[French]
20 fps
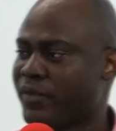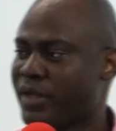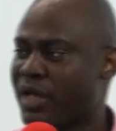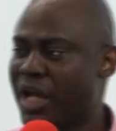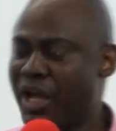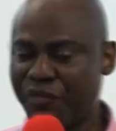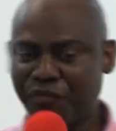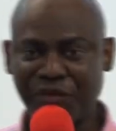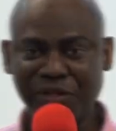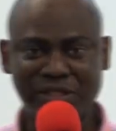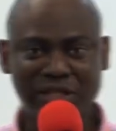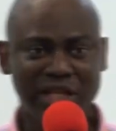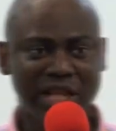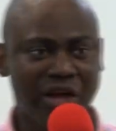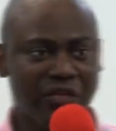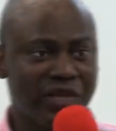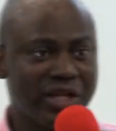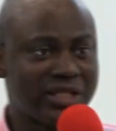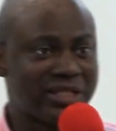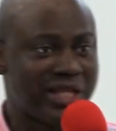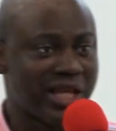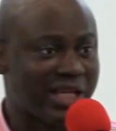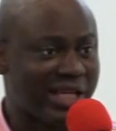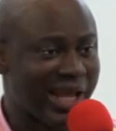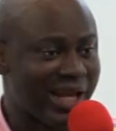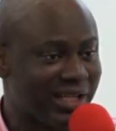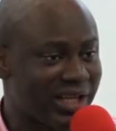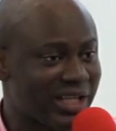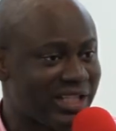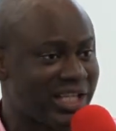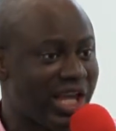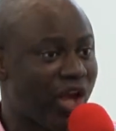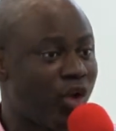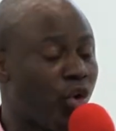Un fils de David, c'est quelqu'un qui a